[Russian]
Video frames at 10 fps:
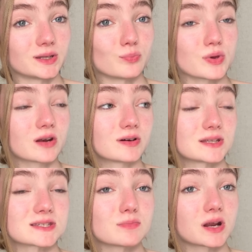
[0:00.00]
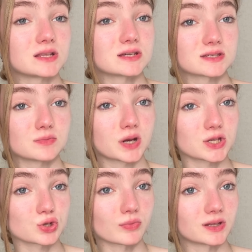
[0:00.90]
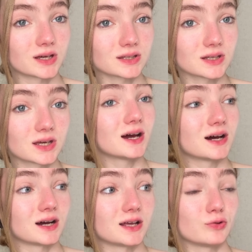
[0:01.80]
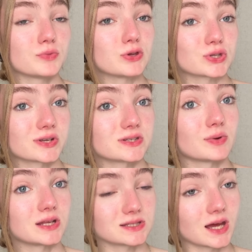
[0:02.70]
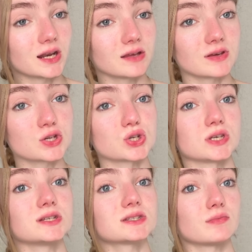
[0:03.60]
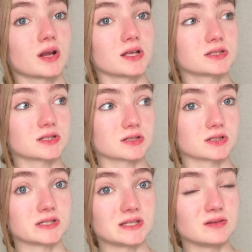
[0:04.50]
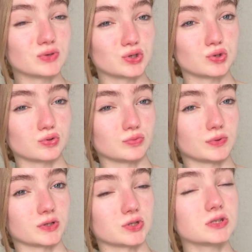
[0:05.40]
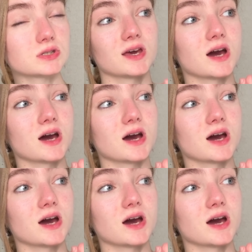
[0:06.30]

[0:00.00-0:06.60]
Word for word: Первое — это собрать и разобрать чемодан. А, ну, мне нужно разобрать старые вещи и собрать а, зимние чуть-чуть положить.